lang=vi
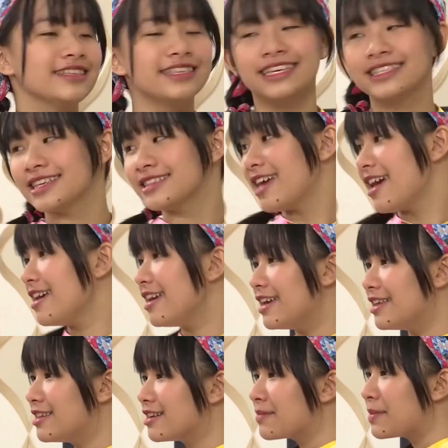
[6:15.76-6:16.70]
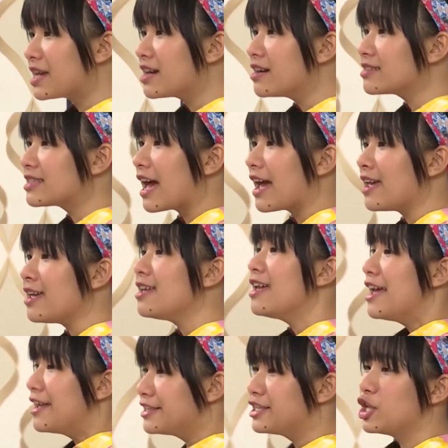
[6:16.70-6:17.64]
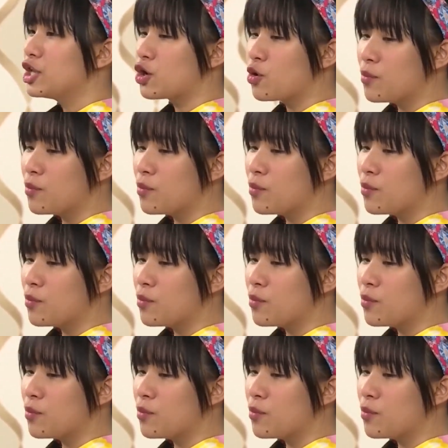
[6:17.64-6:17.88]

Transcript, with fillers: chị sẽ thể hiện cho mấy cưng thấy Chị